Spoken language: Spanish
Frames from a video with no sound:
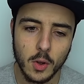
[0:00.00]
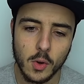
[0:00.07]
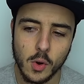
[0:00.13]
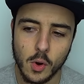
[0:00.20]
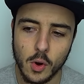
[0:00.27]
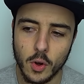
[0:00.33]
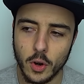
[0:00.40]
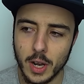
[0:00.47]

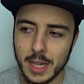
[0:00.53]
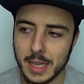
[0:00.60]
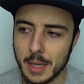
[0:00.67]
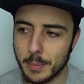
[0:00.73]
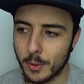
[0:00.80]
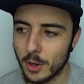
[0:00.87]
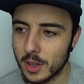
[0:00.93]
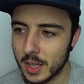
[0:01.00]
con el
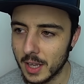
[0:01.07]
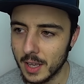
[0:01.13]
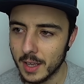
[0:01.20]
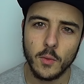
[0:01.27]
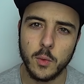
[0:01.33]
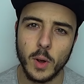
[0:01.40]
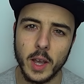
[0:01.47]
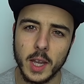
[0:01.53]
deporte
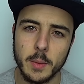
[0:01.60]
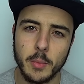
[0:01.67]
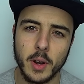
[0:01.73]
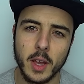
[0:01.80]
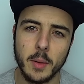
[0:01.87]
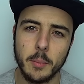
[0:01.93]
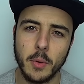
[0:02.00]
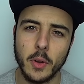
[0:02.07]
fue que,
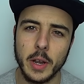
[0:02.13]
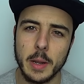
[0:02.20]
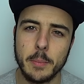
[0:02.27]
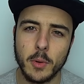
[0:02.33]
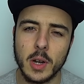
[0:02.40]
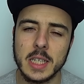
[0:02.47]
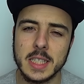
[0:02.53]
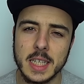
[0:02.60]
por ejemplo, en
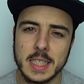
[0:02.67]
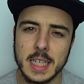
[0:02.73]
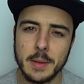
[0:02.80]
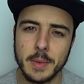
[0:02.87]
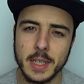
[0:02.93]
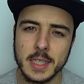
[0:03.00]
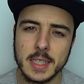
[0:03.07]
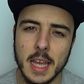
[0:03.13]
épocas de
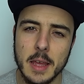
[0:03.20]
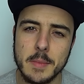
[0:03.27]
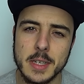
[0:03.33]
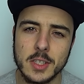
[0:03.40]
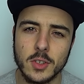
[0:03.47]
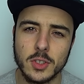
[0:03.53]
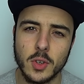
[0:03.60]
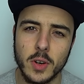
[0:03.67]
exámenes, que
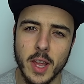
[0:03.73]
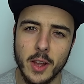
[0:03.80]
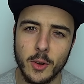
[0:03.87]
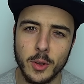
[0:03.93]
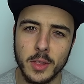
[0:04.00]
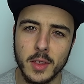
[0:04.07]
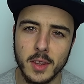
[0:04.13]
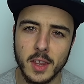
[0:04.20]
además solían
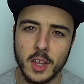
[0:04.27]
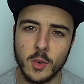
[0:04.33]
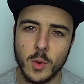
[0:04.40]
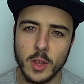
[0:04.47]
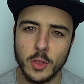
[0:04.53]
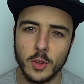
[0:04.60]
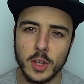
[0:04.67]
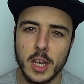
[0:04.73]
coincidir
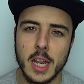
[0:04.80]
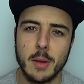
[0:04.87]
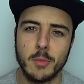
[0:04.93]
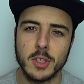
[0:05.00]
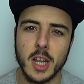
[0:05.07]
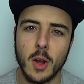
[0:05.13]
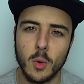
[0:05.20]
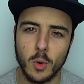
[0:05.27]
cuando
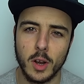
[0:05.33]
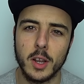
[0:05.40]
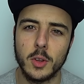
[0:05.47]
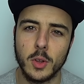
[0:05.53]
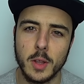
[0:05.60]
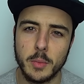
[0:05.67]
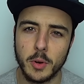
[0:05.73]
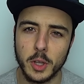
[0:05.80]
teníamos algún
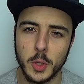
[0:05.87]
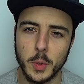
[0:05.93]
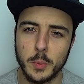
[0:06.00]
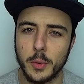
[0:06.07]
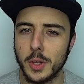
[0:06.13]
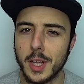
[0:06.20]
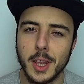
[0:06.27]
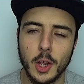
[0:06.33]
reto deportivo
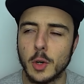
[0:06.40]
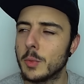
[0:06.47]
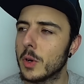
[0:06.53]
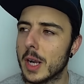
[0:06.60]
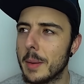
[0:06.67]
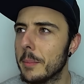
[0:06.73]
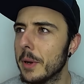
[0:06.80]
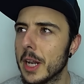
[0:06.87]
importante como
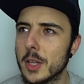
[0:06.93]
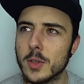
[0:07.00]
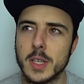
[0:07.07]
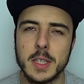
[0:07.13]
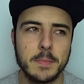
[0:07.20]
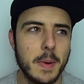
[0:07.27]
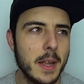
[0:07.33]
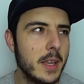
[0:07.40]
un campeonato
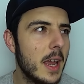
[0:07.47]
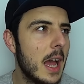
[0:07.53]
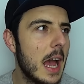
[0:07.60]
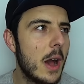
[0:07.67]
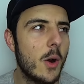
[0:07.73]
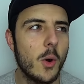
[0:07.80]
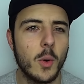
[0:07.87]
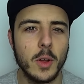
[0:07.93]
de
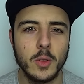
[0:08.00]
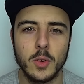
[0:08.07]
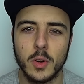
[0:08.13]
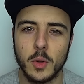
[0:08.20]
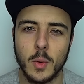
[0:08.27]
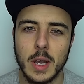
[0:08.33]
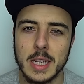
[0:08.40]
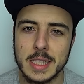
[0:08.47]
España o
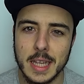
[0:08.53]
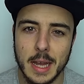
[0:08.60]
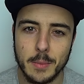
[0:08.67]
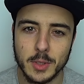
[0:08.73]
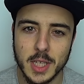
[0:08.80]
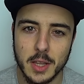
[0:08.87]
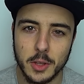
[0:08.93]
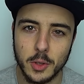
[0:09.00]
cuando igual
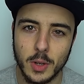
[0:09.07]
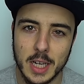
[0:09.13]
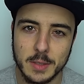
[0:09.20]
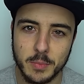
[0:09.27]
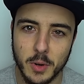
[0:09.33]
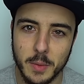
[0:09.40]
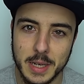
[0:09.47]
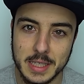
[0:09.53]
estábamos haciendo
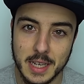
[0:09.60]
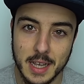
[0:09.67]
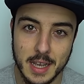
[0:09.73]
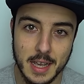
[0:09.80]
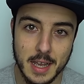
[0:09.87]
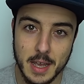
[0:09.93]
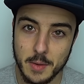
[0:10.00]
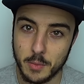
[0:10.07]
las pruebas,
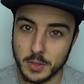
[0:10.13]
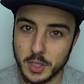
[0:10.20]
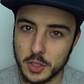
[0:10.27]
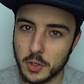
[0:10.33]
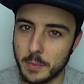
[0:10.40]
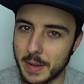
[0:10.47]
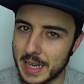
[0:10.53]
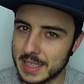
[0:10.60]
pues
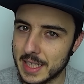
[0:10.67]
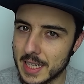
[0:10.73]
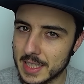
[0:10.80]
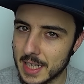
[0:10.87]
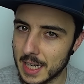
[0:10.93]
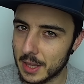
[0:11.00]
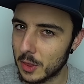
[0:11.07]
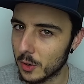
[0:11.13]
eso, para
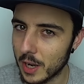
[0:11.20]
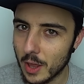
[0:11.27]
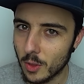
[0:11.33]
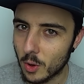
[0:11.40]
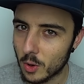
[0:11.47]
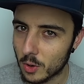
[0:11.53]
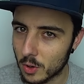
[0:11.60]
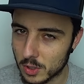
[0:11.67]
ser
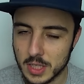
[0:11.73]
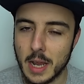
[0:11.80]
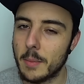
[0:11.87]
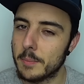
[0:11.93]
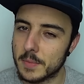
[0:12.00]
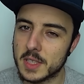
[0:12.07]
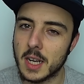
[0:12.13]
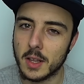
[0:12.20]
seleccionado, o, o
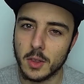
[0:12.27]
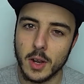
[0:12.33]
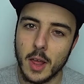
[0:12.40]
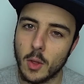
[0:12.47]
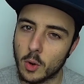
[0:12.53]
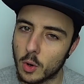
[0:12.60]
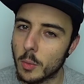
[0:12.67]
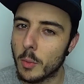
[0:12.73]
sea,
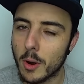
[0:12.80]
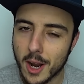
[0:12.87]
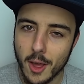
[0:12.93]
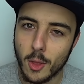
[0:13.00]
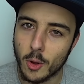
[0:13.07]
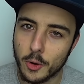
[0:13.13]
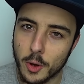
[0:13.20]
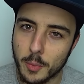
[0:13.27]
seleccionado,
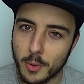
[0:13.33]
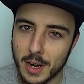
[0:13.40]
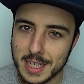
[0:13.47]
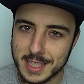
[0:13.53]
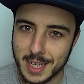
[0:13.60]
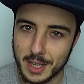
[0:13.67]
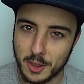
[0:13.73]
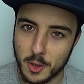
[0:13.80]
convocado o no por
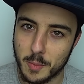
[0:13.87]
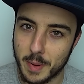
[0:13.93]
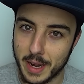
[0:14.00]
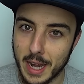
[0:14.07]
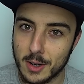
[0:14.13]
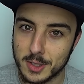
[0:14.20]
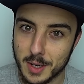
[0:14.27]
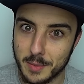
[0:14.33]
la selección
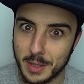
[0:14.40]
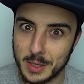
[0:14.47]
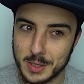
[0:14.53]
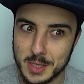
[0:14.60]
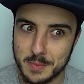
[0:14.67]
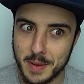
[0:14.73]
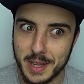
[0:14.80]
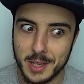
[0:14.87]
para ir a los
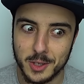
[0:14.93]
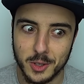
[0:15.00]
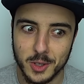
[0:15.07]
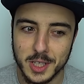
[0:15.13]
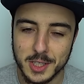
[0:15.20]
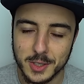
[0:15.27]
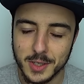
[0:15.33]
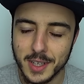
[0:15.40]
campeonatos de España y
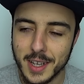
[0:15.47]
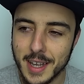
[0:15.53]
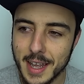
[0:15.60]
todo eso,